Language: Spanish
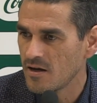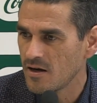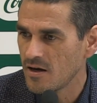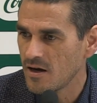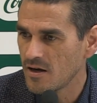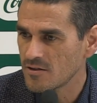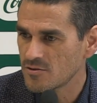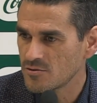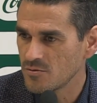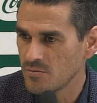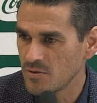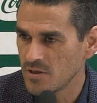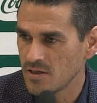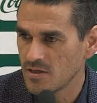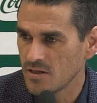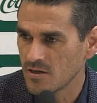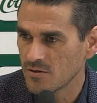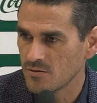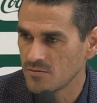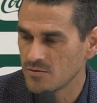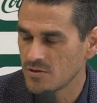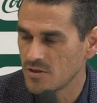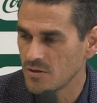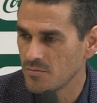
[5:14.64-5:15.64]
asumir
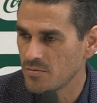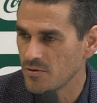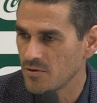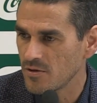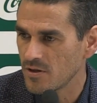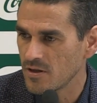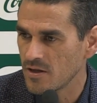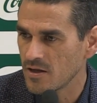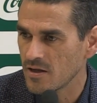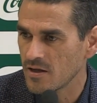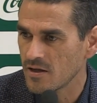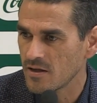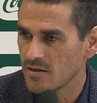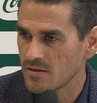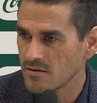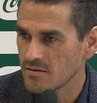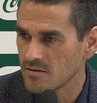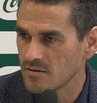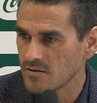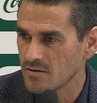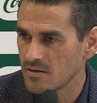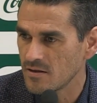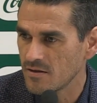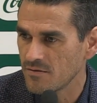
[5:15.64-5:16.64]
ningún tipo de,
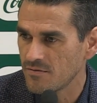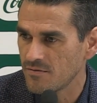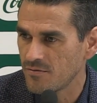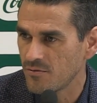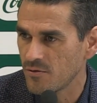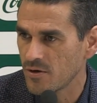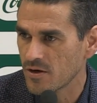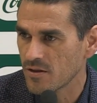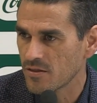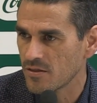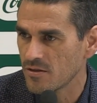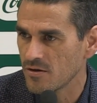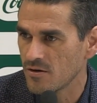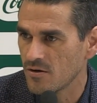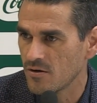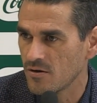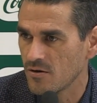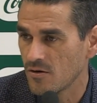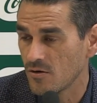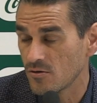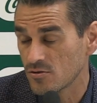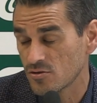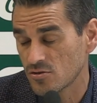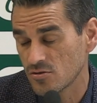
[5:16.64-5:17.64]

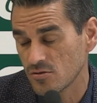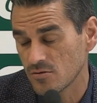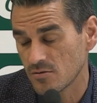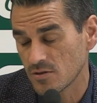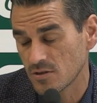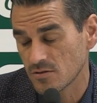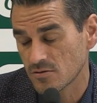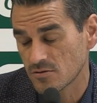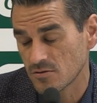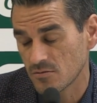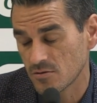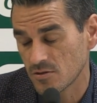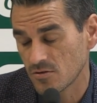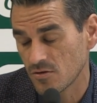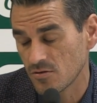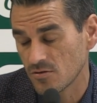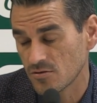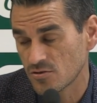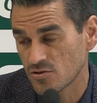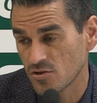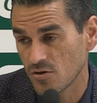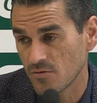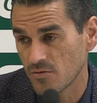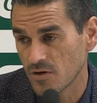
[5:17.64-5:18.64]
esfuerzo o sobre, sobre todo
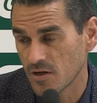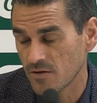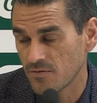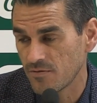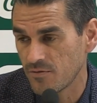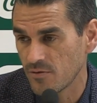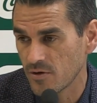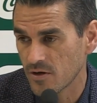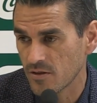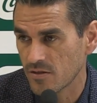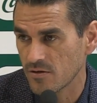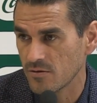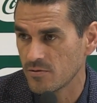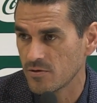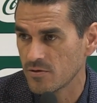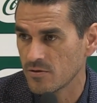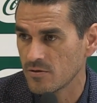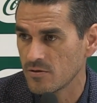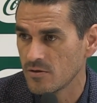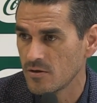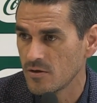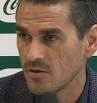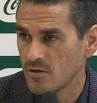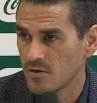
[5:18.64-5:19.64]
sobreesfuerzo
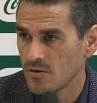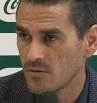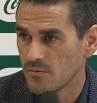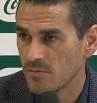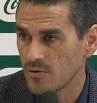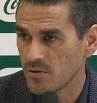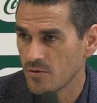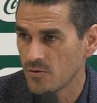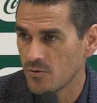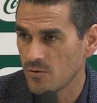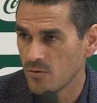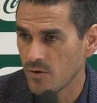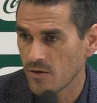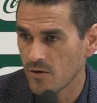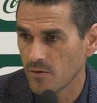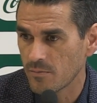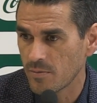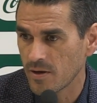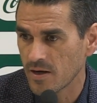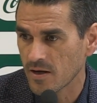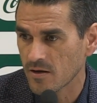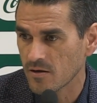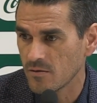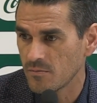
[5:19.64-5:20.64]
por por un jugador
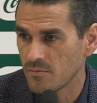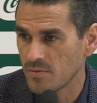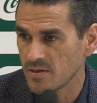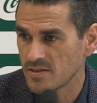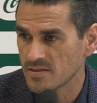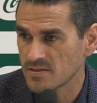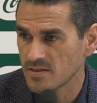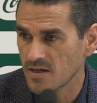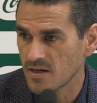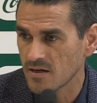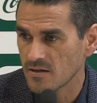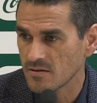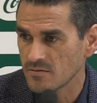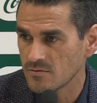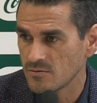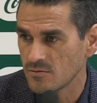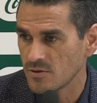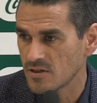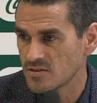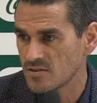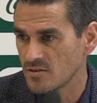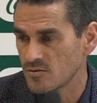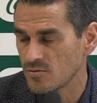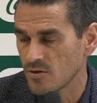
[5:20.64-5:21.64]
para compensar
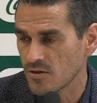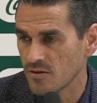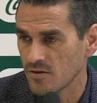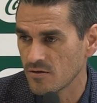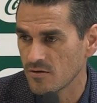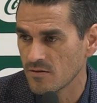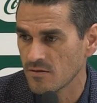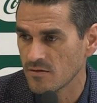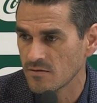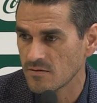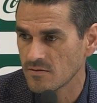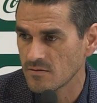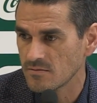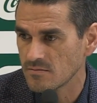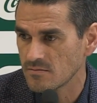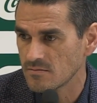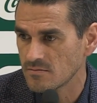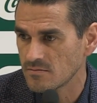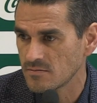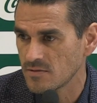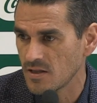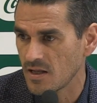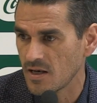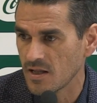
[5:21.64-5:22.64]
una situación
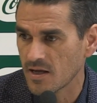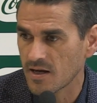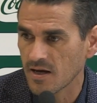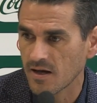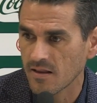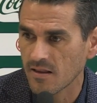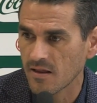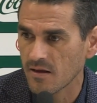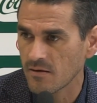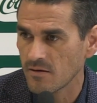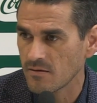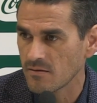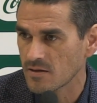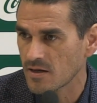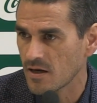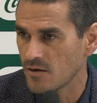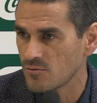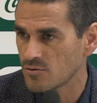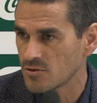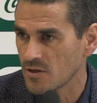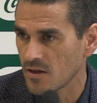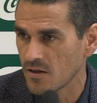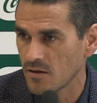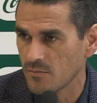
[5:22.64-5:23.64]
delicada
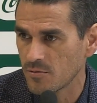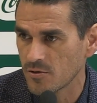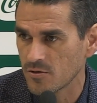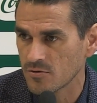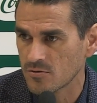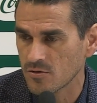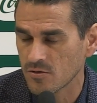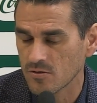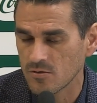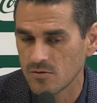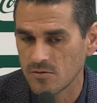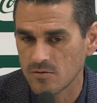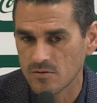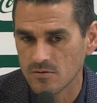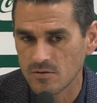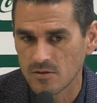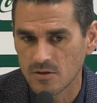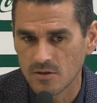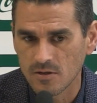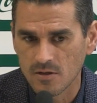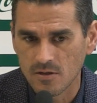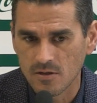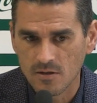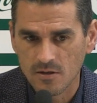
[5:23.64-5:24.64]
causada por otro club. ¿no?
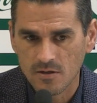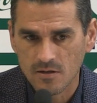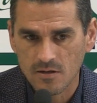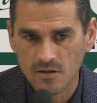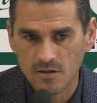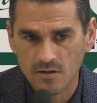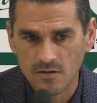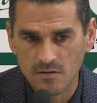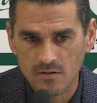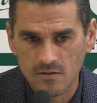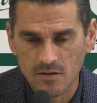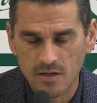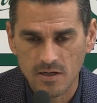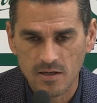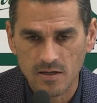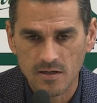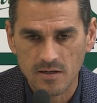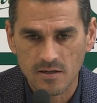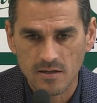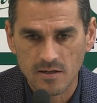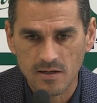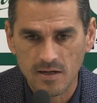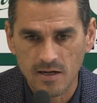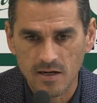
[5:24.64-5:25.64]
Creo
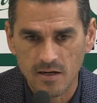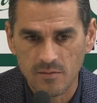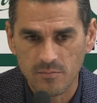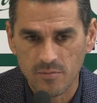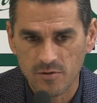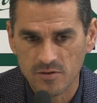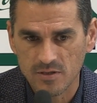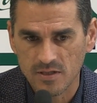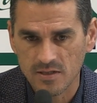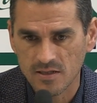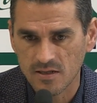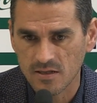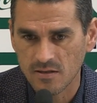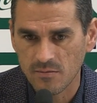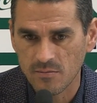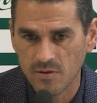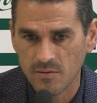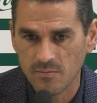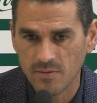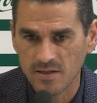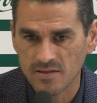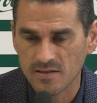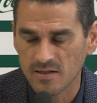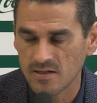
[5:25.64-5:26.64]
que, que, era importante
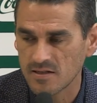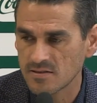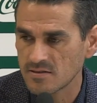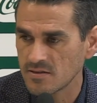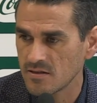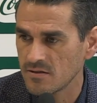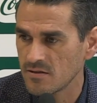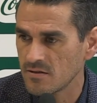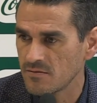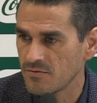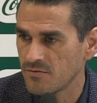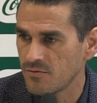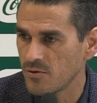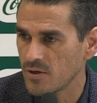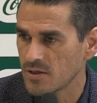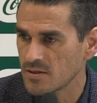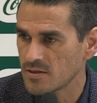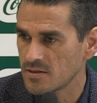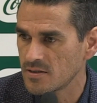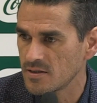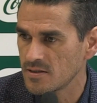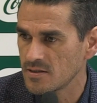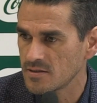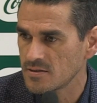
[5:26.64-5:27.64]
también mantenerse
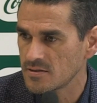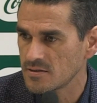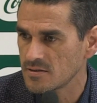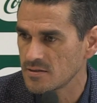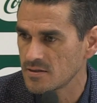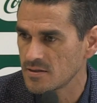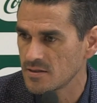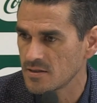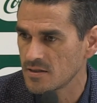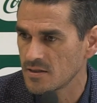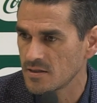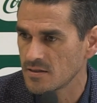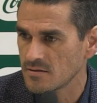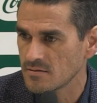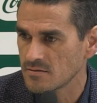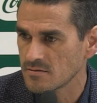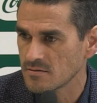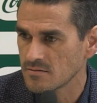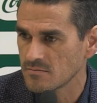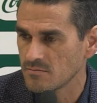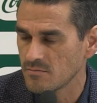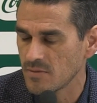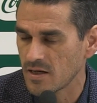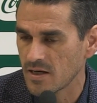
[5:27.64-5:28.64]
fuertes, eh,
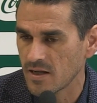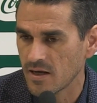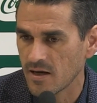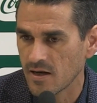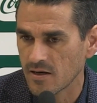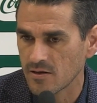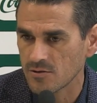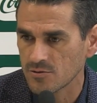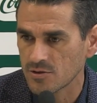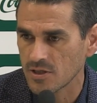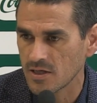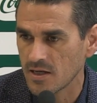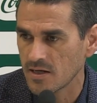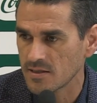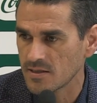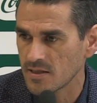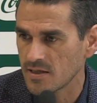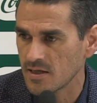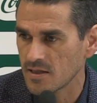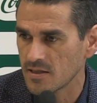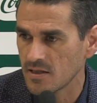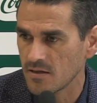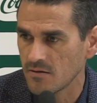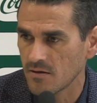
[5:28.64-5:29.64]
manejar otras
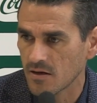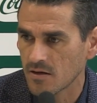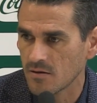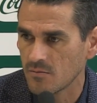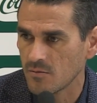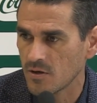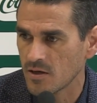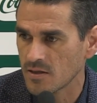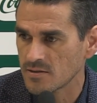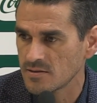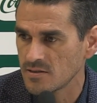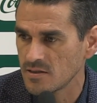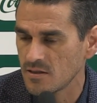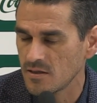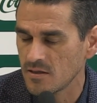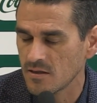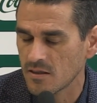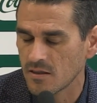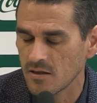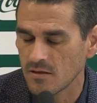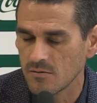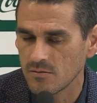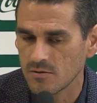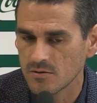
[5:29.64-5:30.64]
alternativas, como así
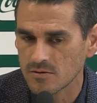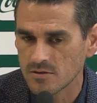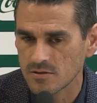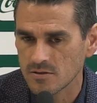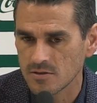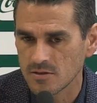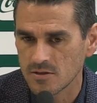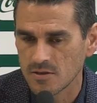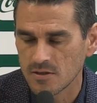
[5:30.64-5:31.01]
hicimos.